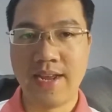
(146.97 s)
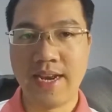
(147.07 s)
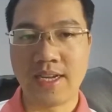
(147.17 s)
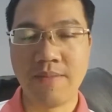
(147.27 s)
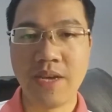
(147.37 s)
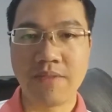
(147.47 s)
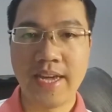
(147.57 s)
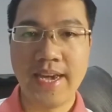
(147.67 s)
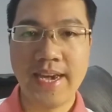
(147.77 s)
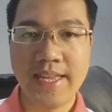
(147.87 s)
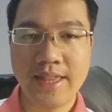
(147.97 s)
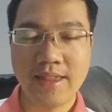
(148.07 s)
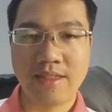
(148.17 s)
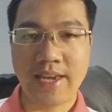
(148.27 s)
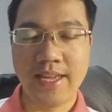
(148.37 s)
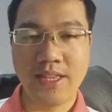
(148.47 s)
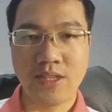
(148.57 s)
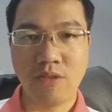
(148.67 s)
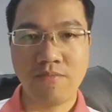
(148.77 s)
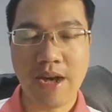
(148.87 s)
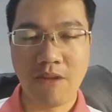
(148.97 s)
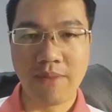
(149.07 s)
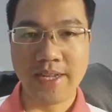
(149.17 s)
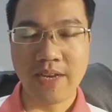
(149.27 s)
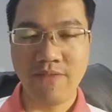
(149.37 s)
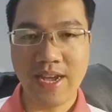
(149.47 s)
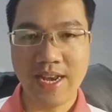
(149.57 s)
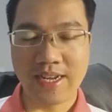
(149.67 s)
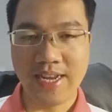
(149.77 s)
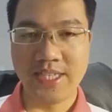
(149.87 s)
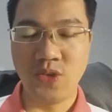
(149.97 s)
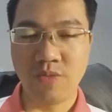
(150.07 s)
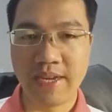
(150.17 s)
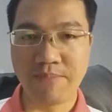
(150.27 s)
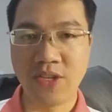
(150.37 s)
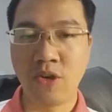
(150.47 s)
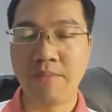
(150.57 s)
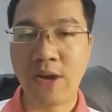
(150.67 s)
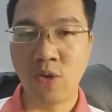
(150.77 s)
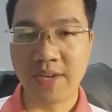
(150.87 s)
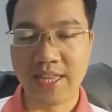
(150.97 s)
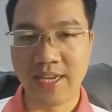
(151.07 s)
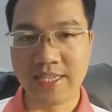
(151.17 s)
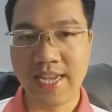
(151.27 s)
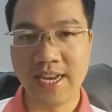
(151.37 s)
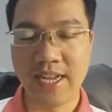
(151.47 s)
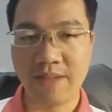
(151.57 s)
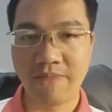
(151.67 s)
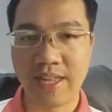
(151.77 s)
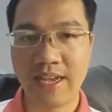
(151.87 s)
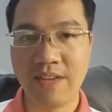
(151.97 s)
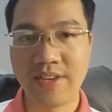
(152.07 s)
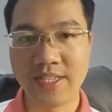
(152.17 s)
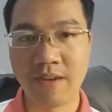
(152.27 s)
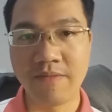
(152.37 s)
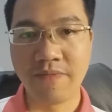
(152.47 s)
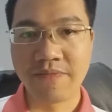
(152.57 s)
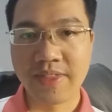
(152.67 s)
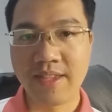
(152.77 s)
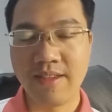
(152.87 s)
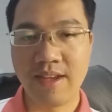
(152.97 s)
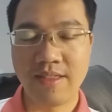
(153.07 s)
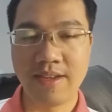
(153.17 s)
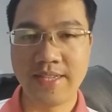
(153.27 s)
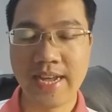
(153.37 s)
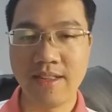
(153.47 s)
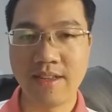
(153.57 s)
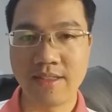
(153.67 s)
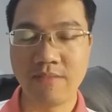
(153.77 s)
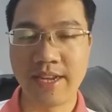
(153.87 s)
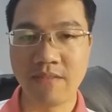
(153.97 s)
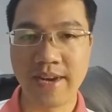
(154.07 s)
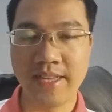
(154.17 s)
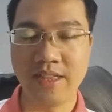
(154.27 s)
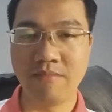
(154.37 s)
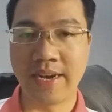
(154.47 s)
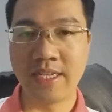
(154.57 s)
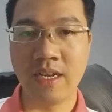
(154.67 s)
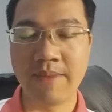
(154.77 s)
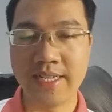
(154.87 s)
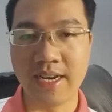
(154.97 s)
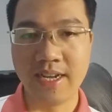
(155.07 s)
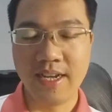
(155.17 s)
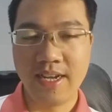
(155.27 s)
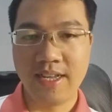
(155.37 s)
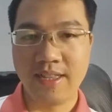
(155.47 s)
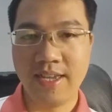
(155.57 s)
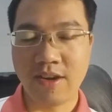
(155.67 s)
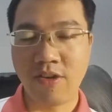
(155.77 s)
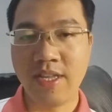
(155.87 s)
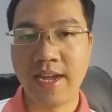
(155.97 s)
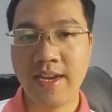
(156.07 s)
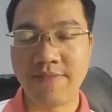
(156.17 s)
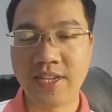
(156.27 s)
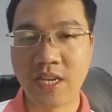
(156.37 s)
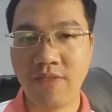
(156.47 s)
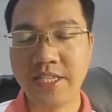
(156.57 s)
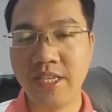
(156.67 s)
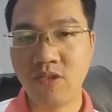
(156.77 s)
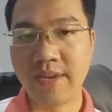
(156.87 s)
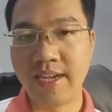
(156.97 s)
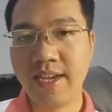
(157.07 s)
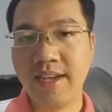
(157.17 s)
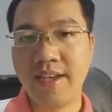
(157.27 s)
để được cập nhật cái cái thông báo mới nhất về lịch livestream của mình bao gồm bao gồm cả thời gian này à, lịch phát sóng à, thời gian à, ờ, từ mấy từ mấy từ mấy giờ đến mấy giờ thì có nhà lịch phát sóng livestream của mình